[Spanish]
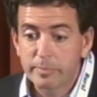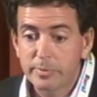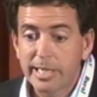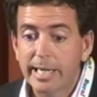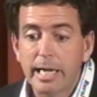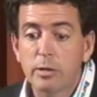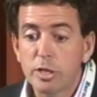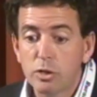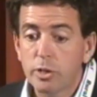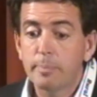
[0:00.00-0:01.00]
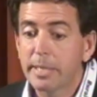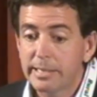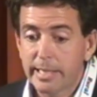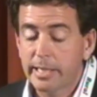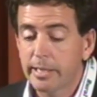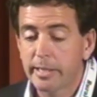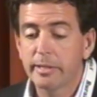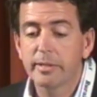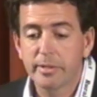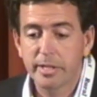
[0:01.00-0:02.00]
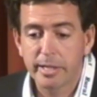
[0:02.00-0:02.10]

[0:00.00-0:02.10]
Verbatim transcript: cerca nuestro de empresas que